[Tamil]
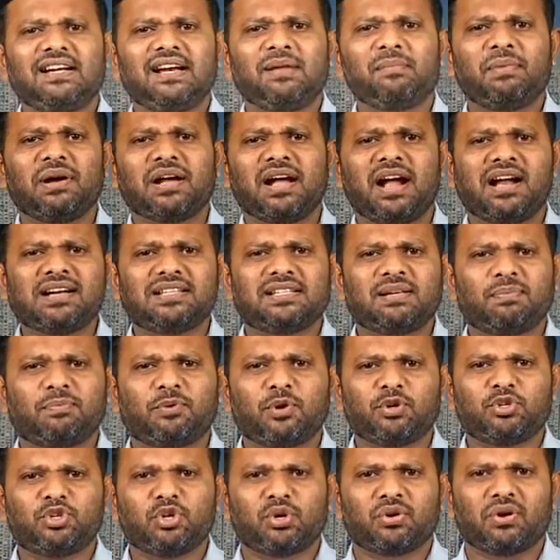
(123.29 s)
நம்ம கான்செப்ட்
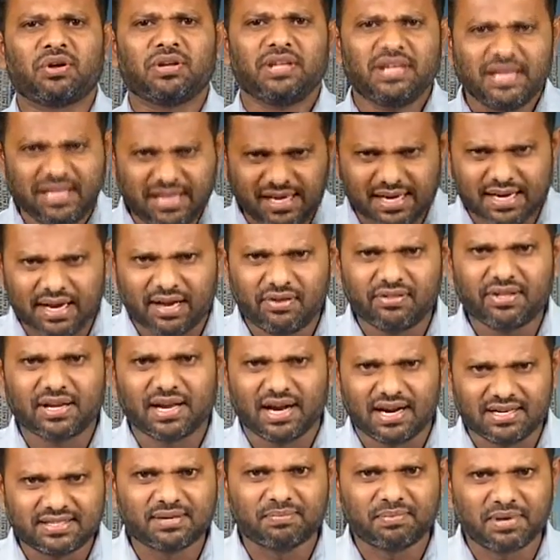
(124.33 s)
வச்சுருக்குறோம் எதுக்காவது
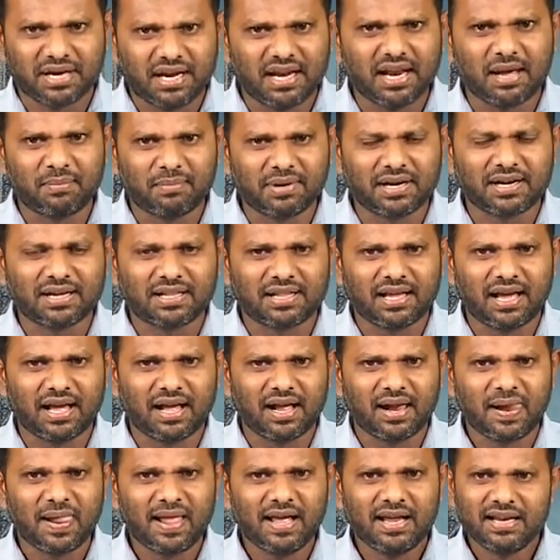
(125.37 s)
கான்செப்ட் இல்லாமல் இருக்குதா
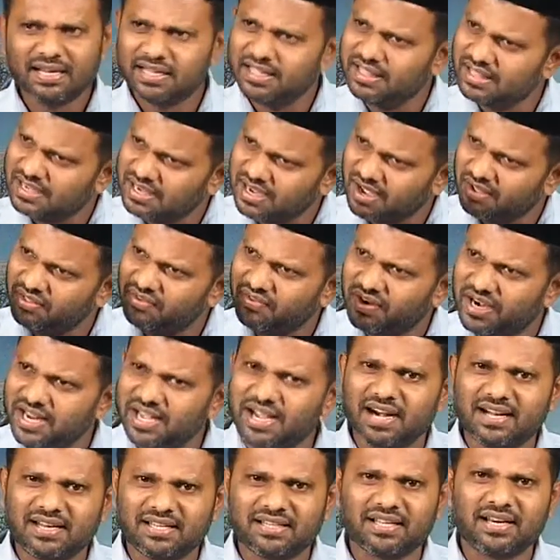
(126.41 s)
எதுக்காவது
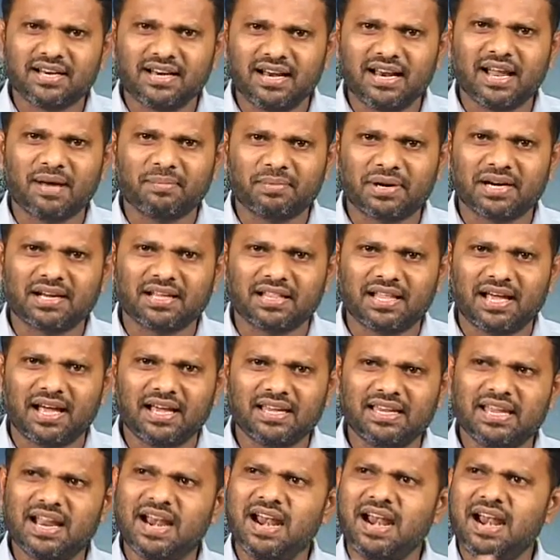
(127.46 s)
வழிகாட்டுதல் இல்லாமல் இருக்குதா
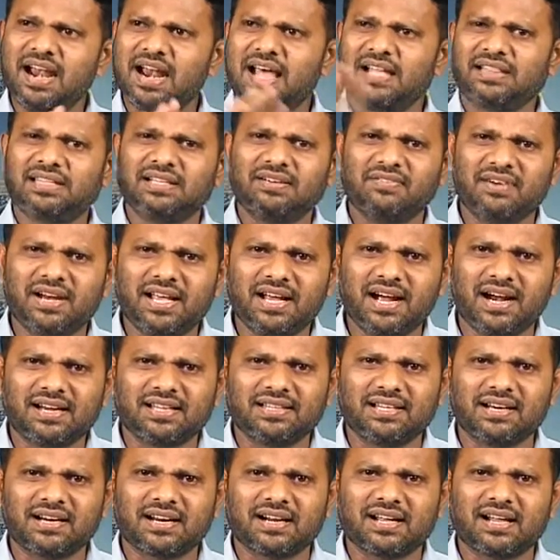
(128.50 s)
எல்லாத்துக்கும்
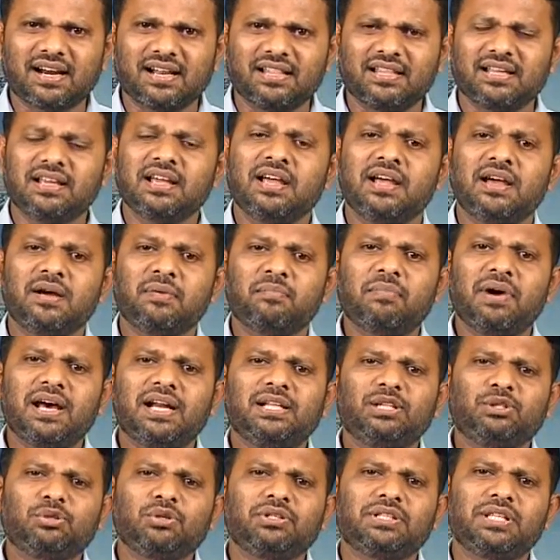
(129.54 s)
வழிகாட்டுதல் இருக்கிறது
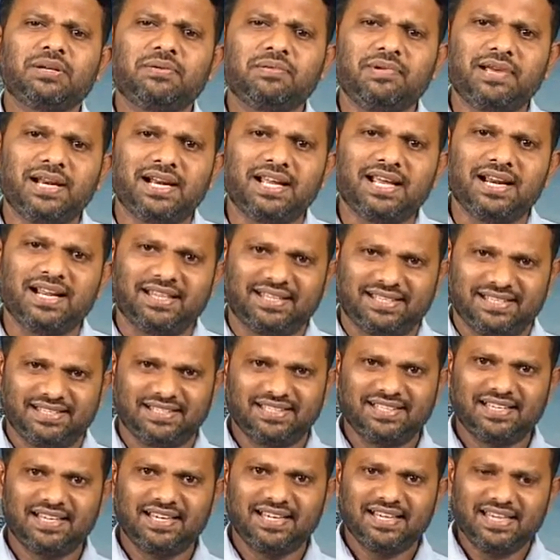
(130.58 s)
மருத்துவத்துக்கும் இருக்கிறது
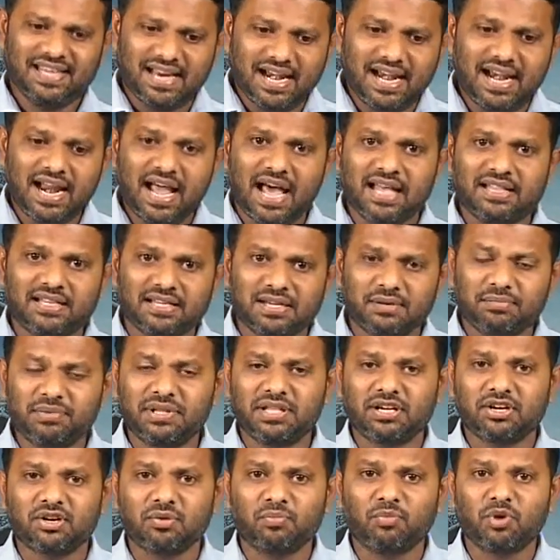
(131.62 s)
என்ன அதுக்கும்
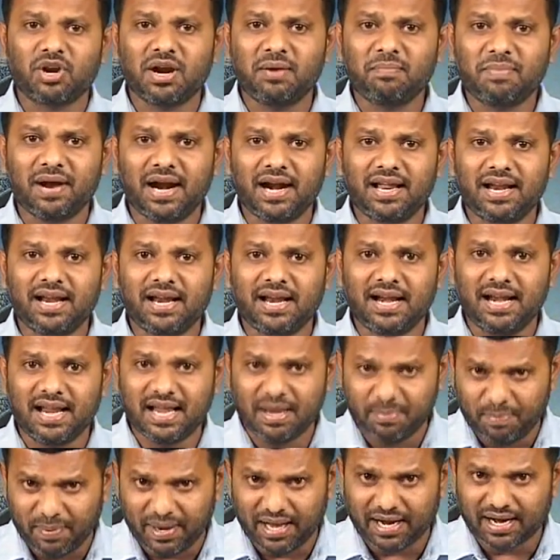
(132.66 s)
இதுக்கும் முரண்பாடு என்ன
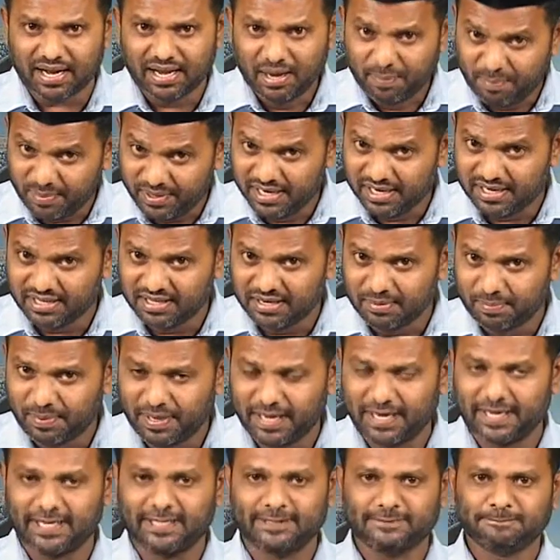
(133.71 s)
இன்னைக்கு பாருங்கள் எப்படி இருக்குதுன்னு
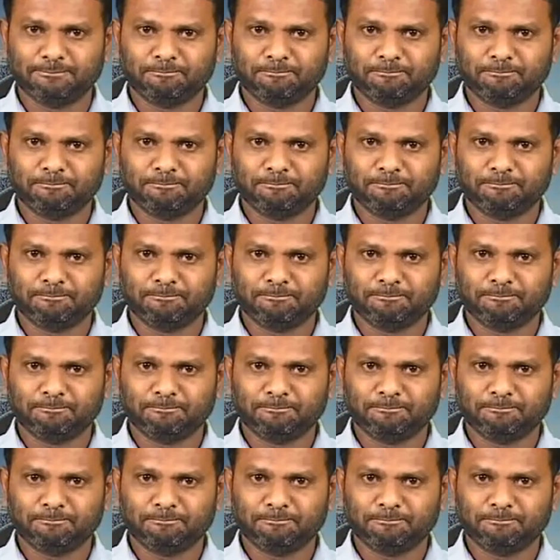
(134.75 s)
பாருங்கள்